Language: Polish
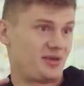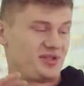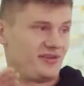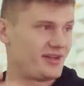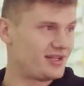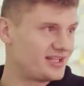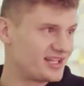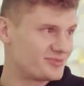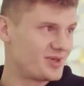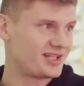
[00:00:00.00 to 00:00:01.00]
lepsi w innych
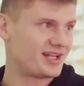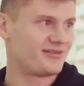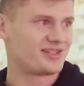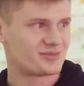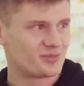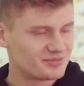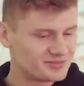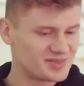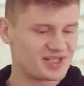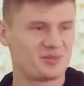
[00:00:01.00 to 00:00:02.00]
aspektach, no więc no tak.
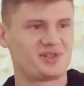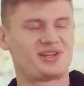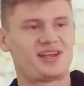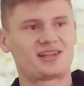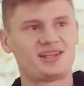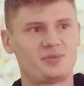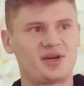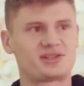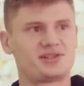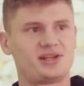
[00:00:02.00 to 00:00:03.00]
żeby się jak
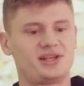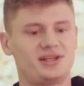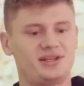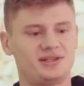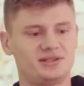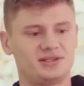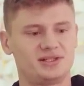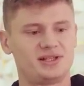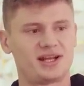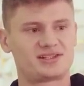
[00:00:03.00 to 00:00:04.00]
najbardziej
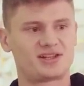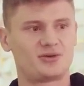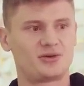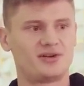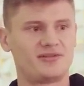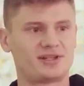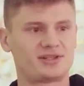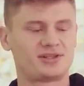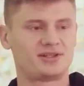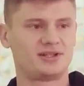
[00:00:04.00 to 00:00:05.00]
asekurować.